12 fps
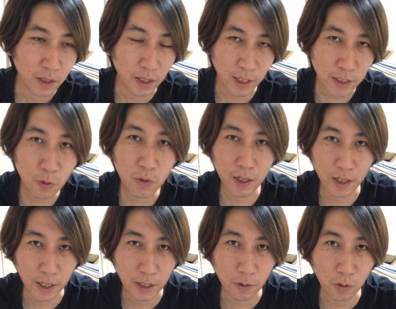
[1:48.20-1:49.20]
後か
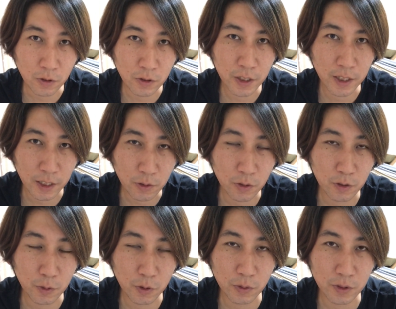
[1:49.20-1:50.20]
ら送りなという
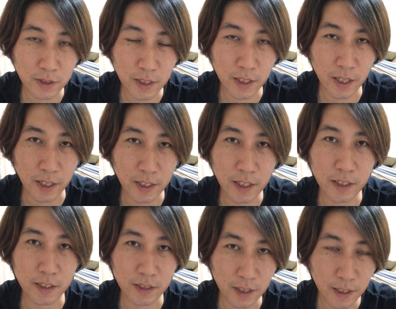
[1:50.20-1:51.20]
ものをつけていたん
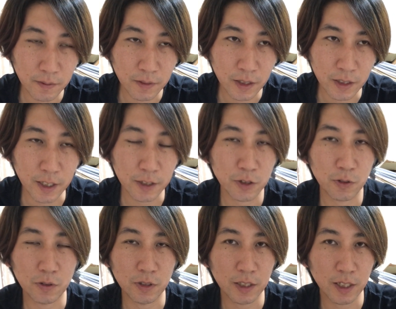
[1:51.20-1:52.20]
ですね。役
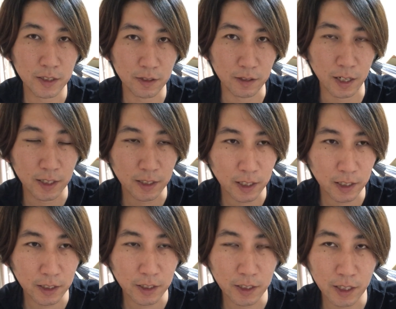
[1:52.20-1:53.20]
職に対する働
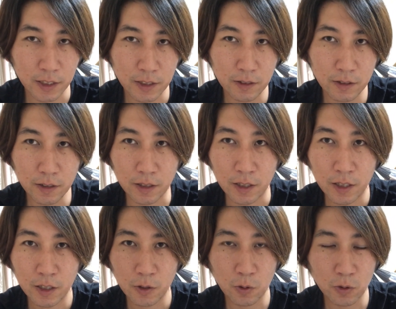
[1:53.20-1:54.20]
きに対する
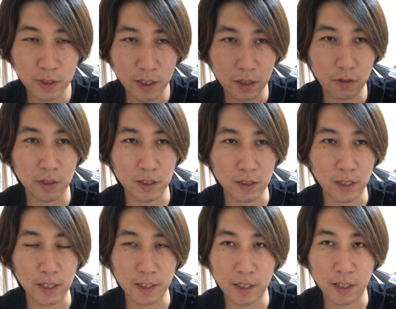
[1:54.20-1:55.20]
功績をですね
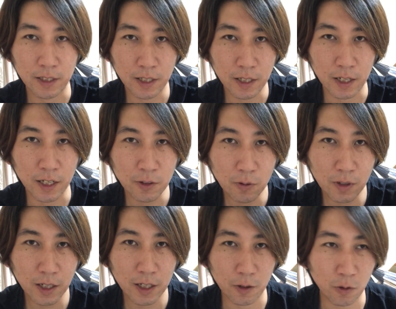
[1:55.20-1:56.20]
称えて後
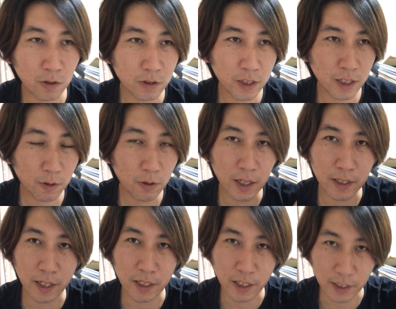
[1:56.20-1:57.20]
から送り名を
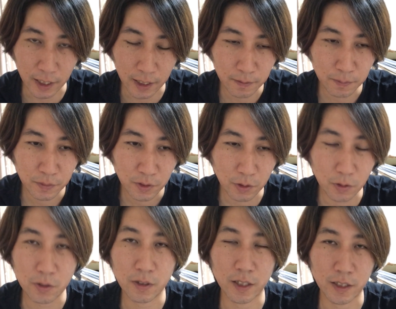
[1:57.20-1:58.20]
与えていたというこ
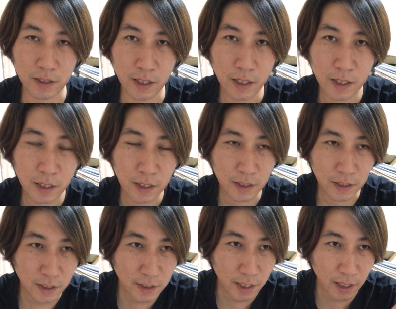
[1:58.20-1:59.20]
となんですね。
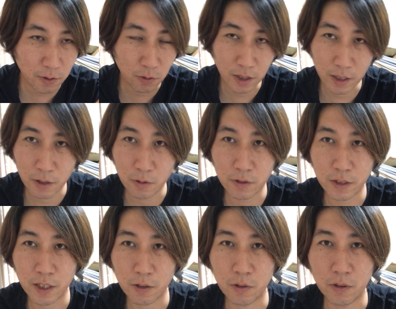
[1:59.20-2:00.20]
なぜ後から送り
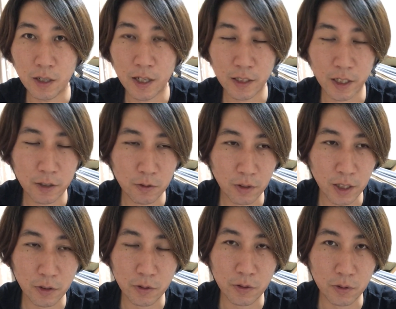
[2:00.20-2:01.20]
名を与えるのか
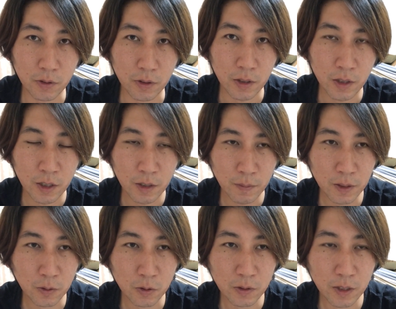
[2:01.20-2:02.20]
というと
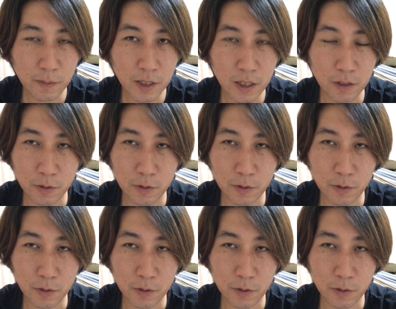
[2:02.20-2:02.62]
まあ、言霊学